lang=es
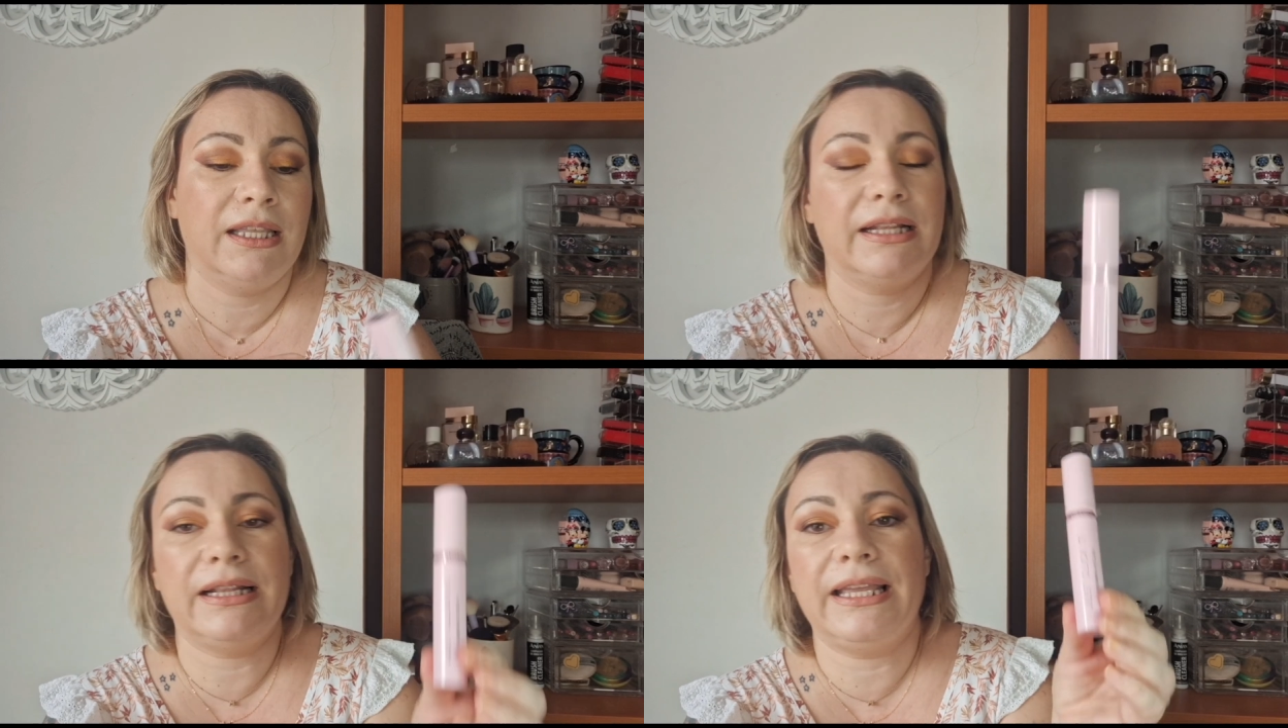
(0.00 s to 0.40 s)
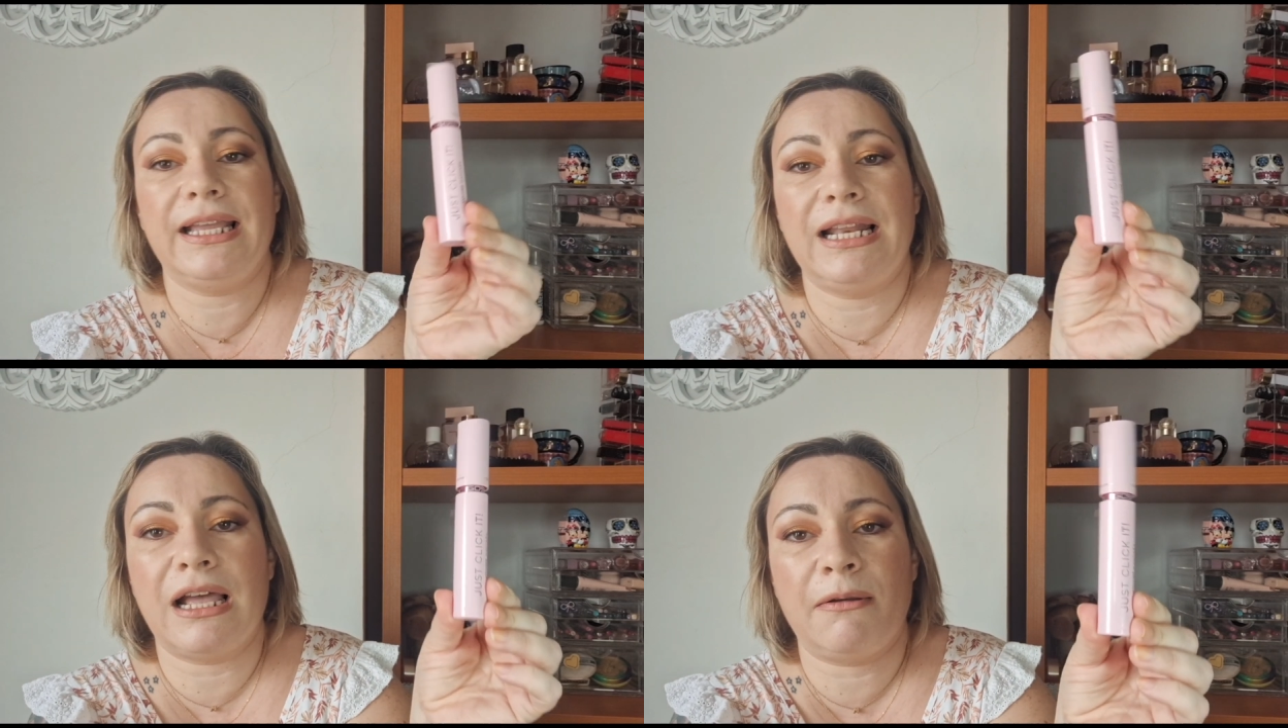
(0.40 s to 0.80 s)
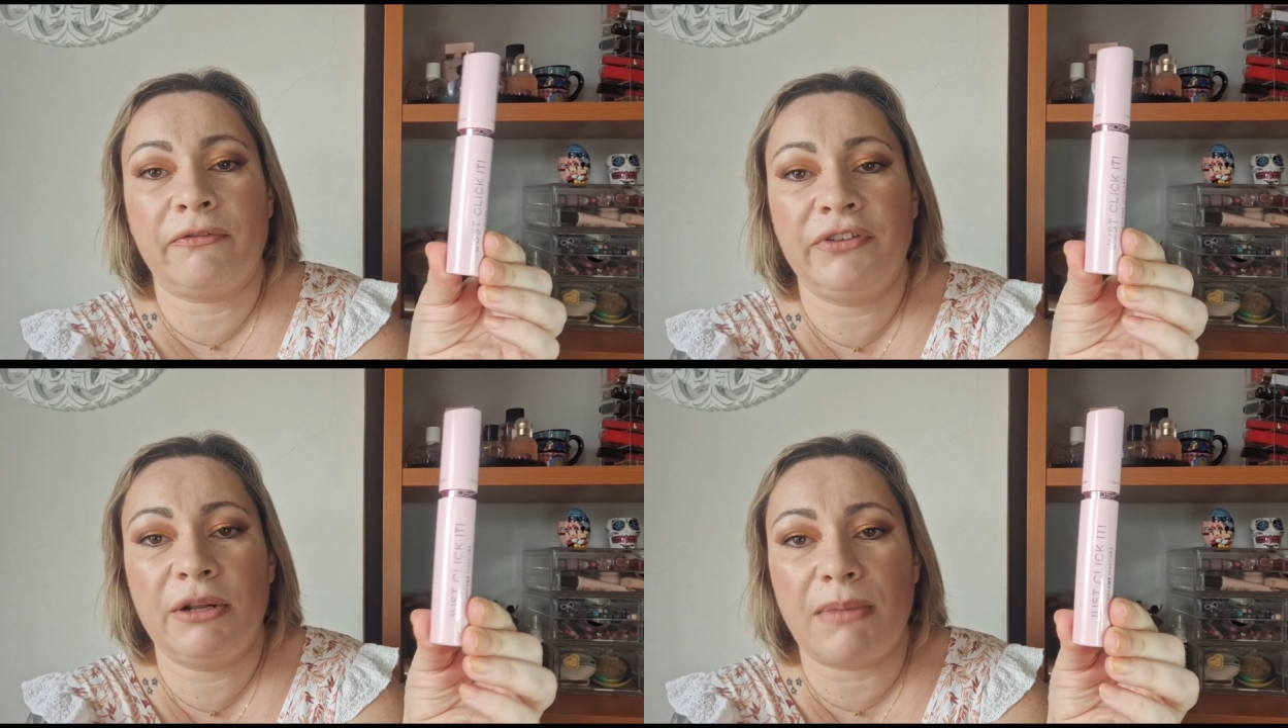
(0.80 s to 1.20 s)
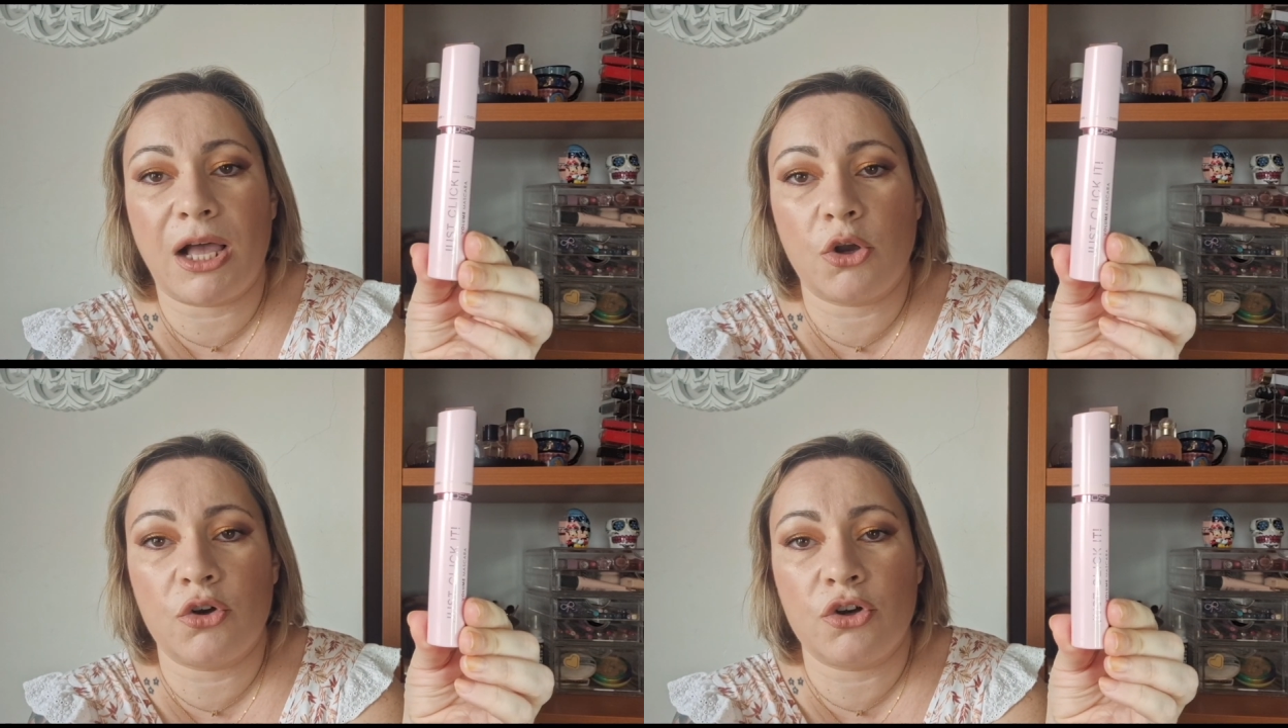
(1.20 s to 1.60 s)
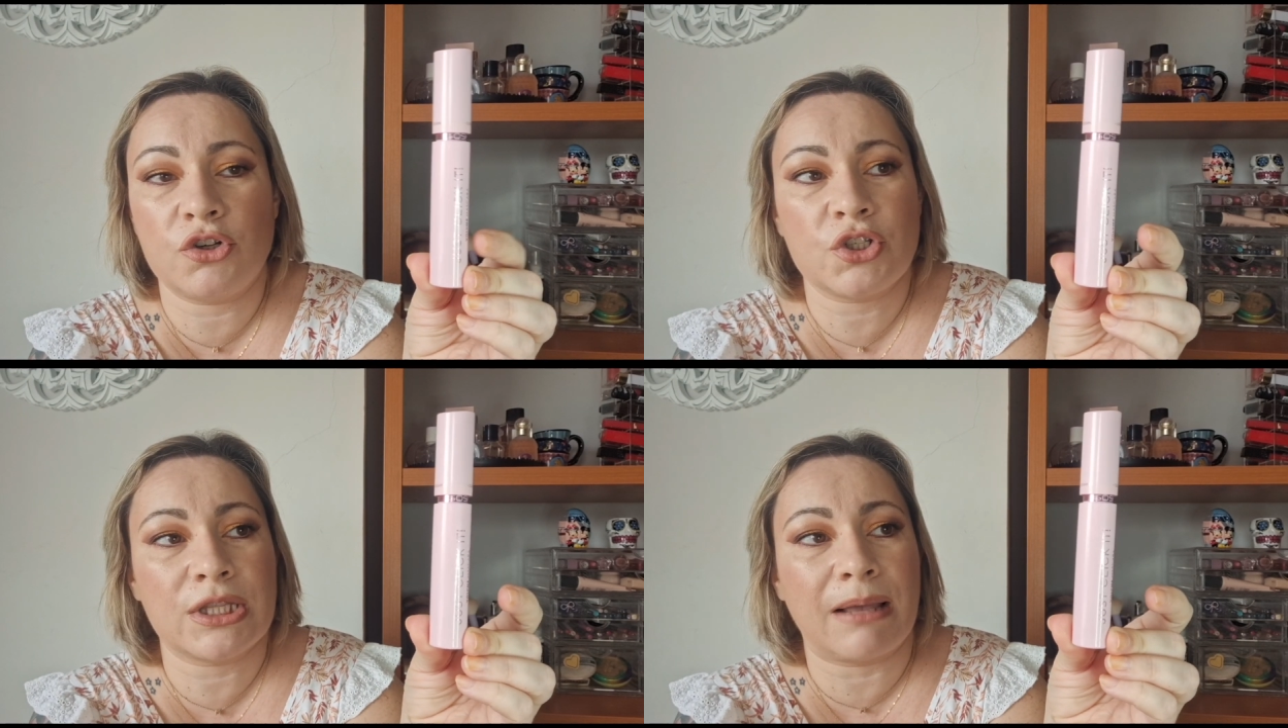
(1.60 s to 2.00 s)
de la firma
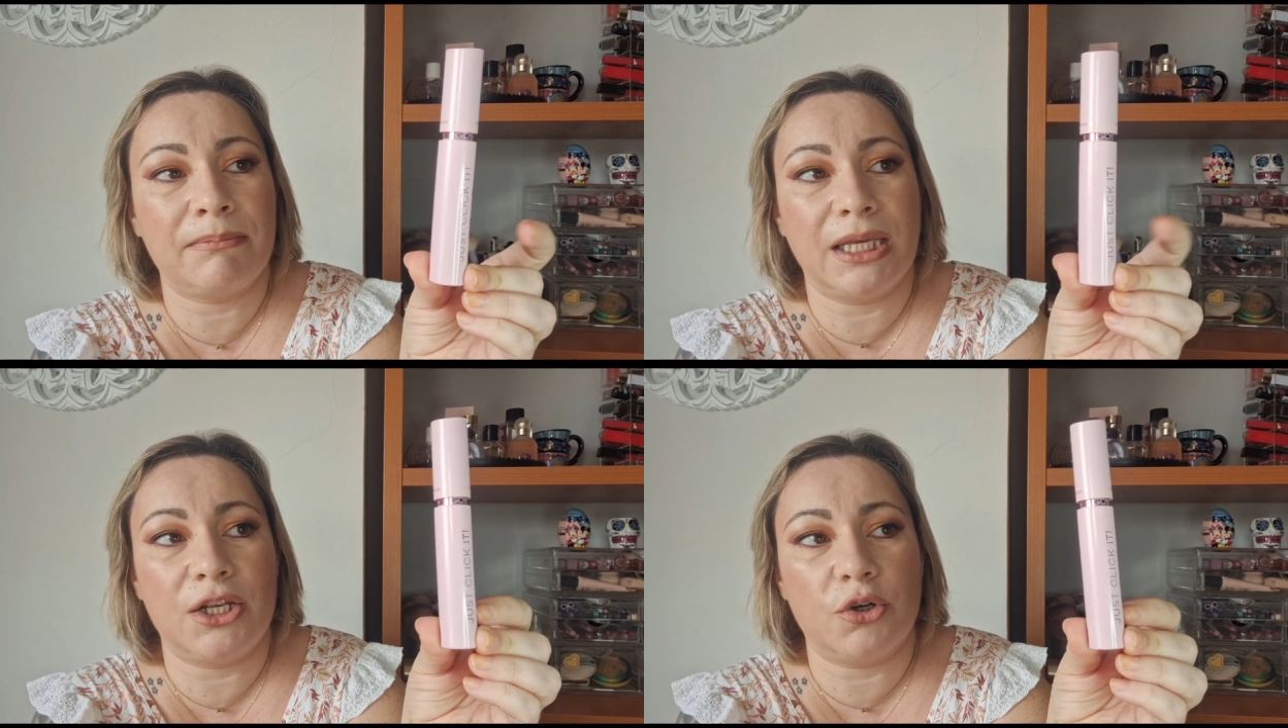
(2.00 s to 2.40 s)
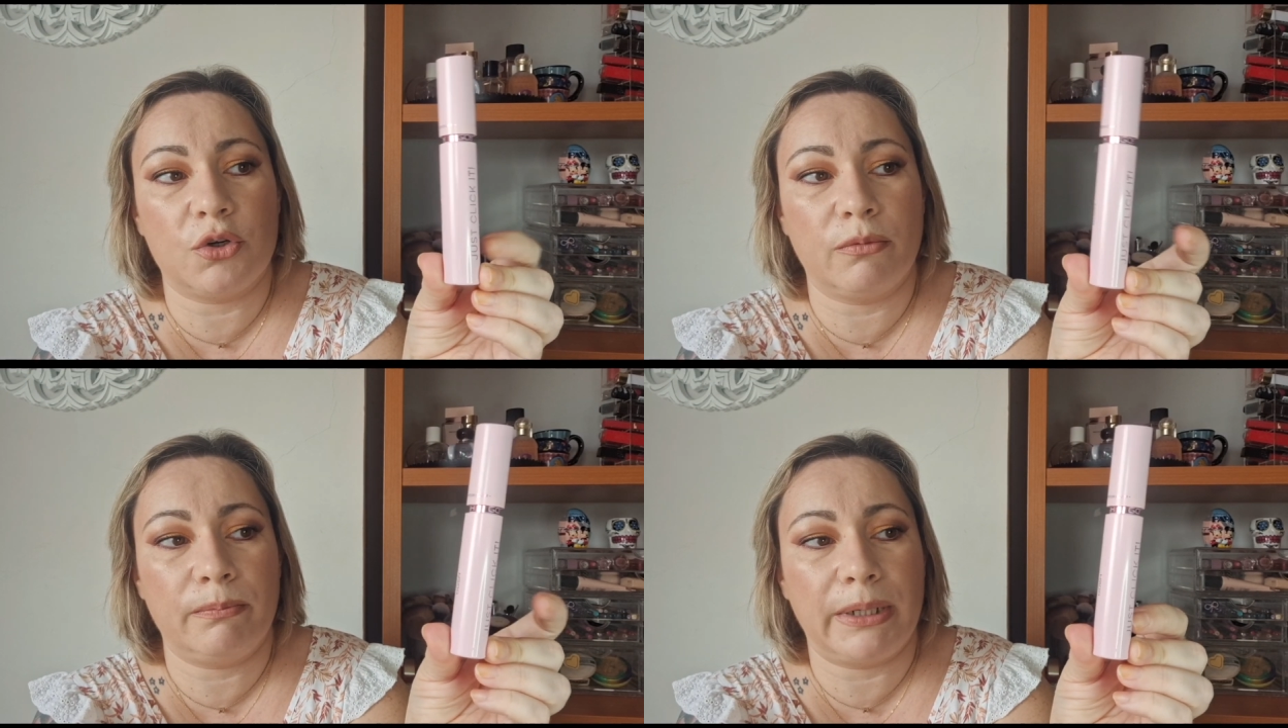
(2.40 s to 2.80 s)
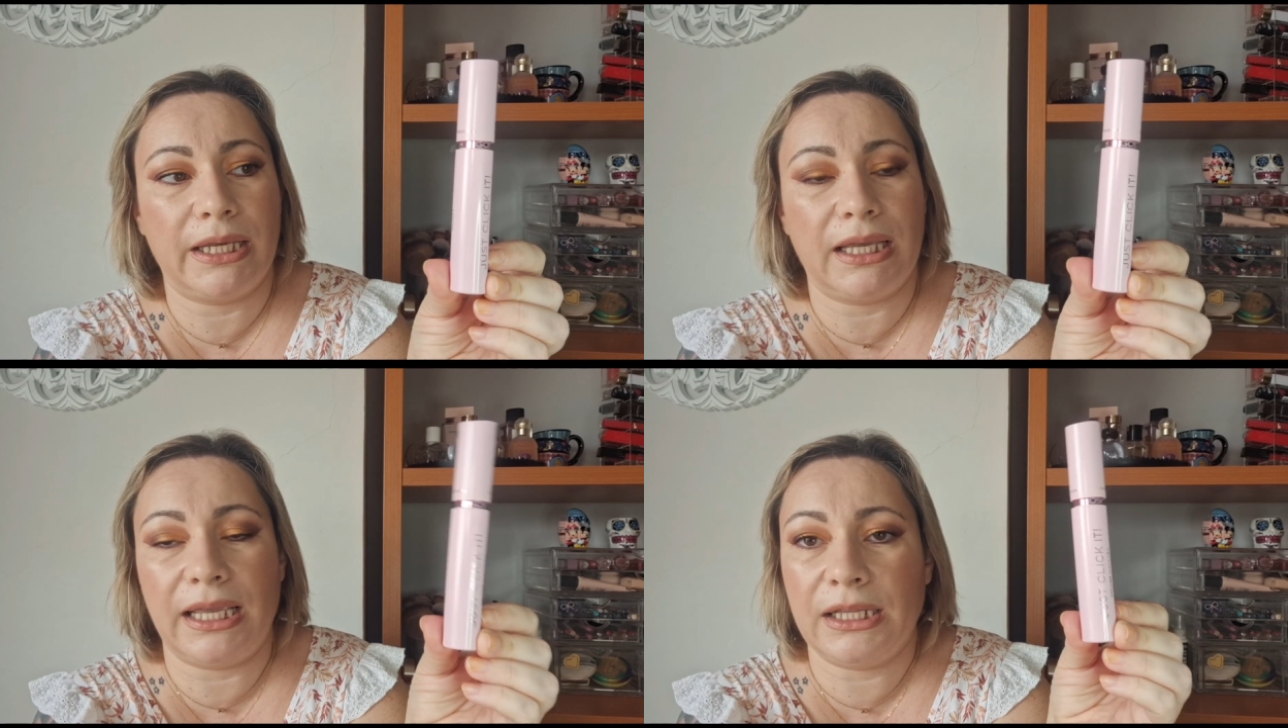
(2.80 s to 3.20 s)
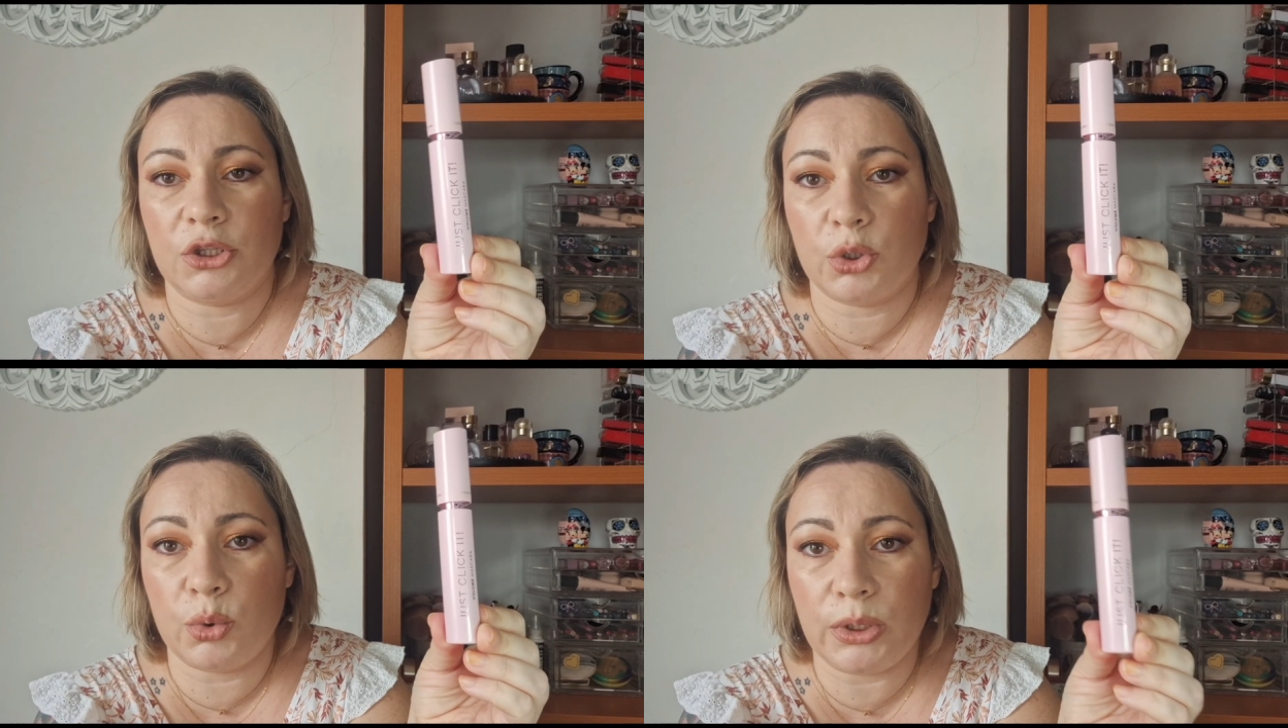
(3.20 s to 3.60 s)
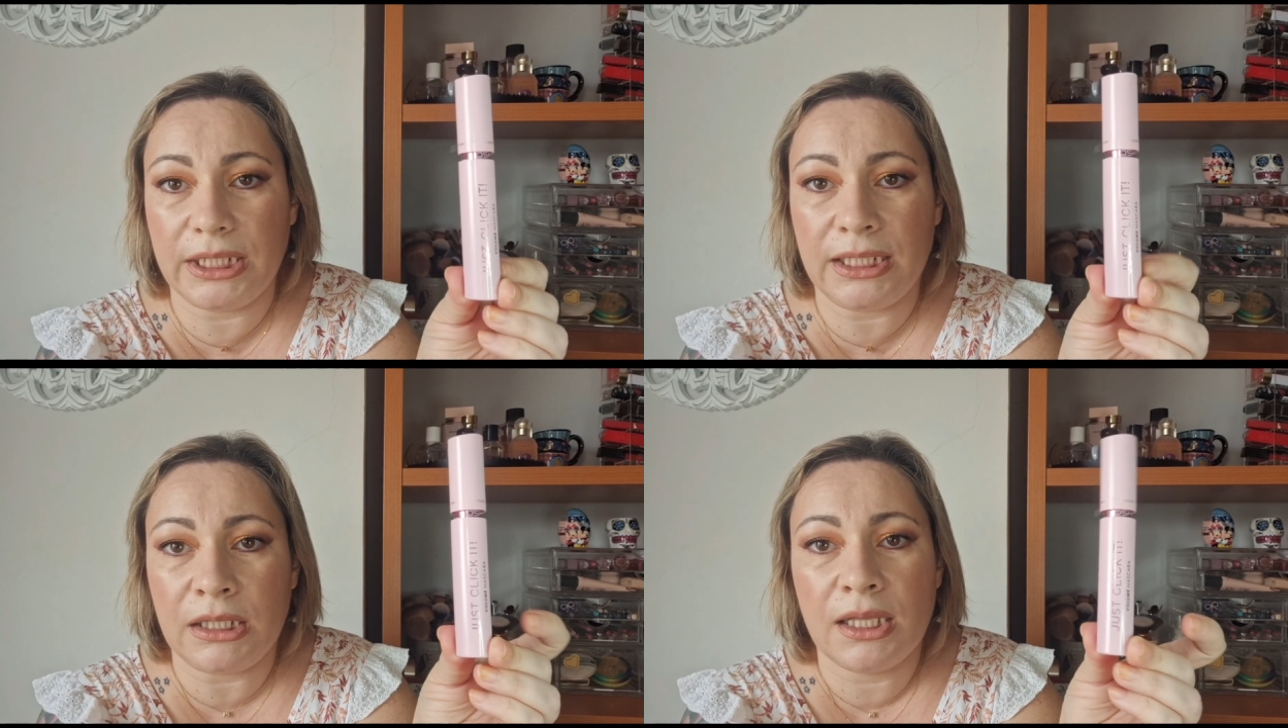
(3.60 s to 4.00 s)
Ghost, también lo compré en
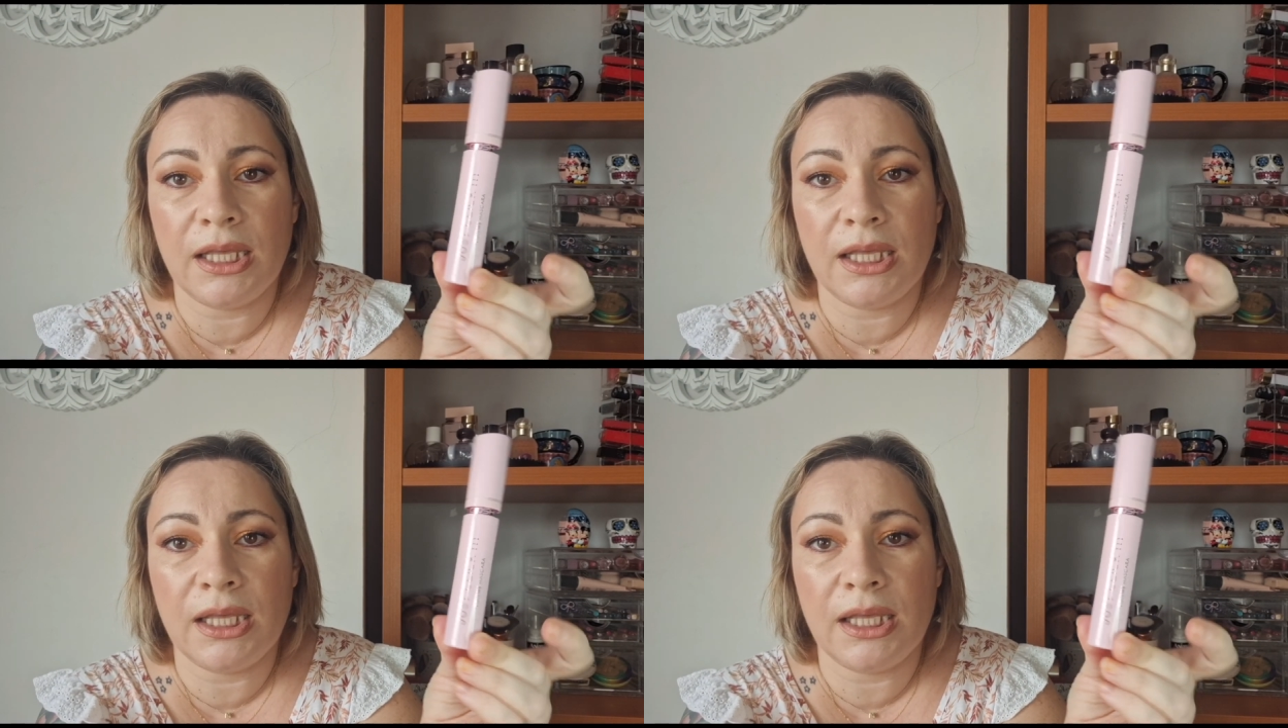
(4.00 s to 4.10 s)
Druni